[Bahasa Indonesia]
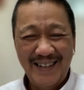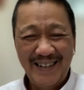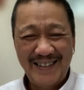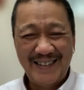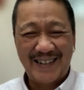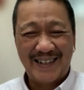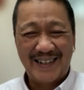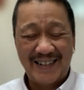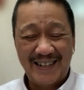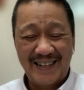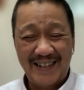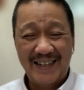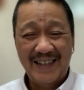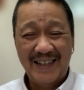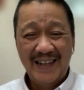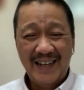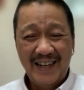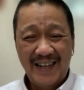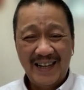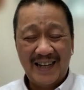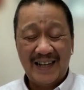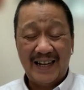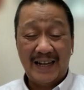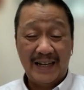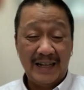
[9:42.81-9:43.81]
Jadi
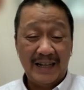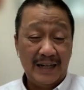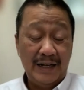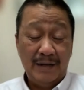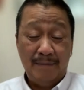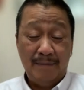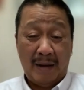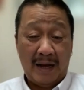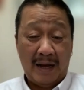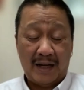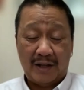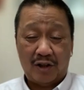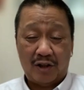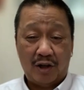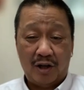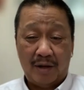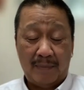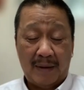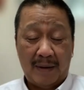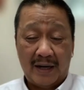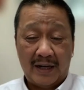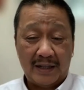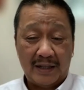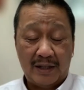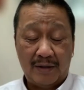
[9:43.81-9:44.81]
uh, ini market
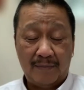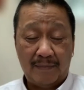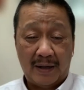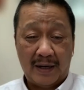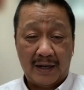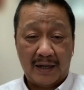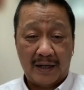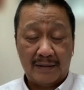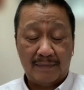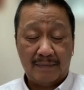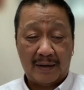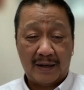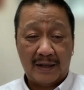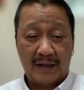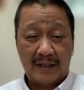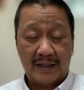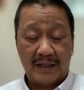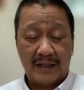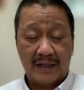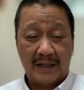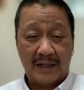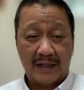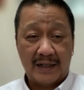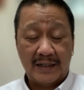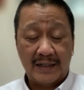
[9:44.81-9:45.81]
market market market
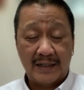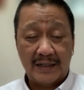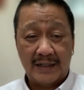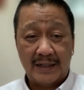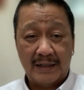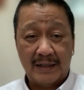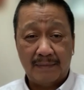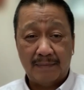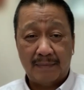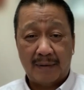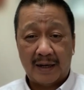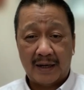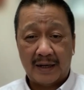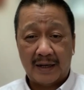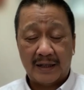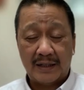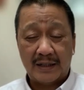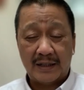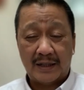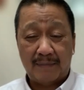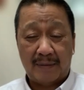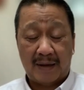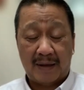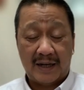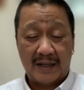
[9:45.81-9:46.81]
ini aja sih
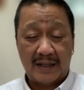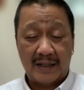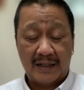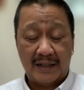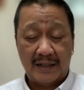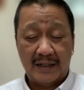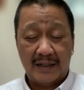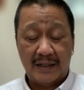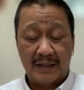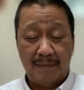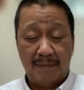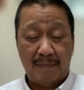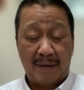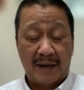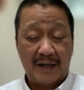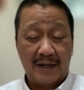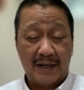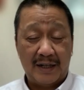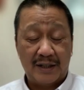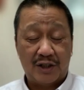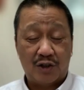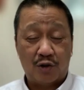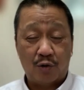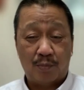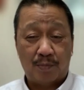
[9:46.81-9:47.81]
market market
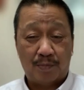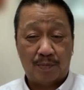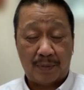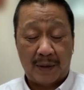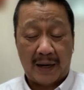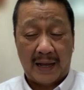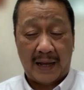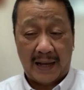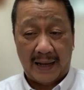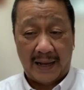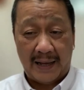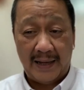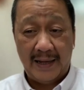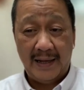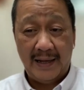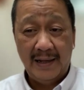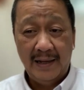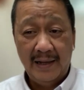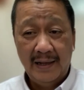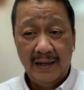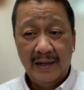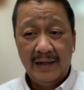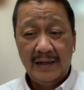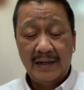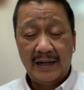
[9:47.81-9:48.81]
demand supply
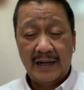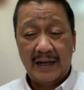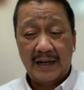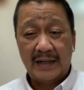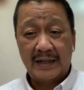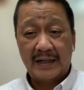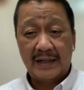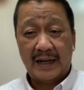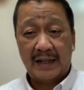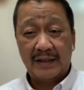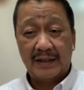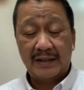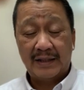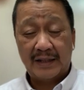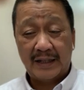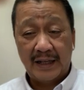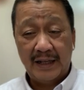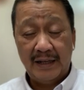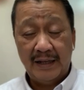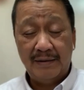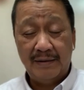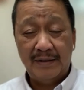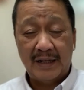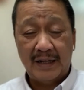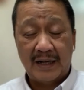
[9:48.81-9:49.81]
ya. dan
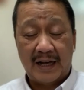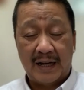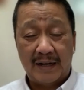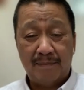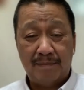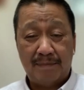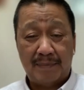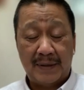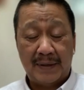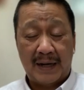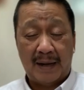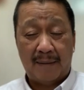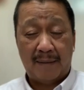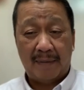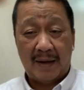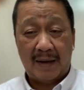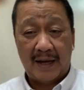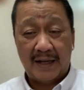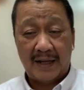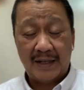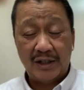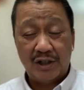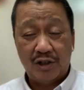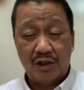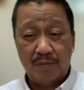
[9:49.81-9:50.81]
nanti dengan
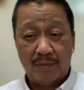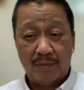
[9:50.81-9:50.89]
penambahan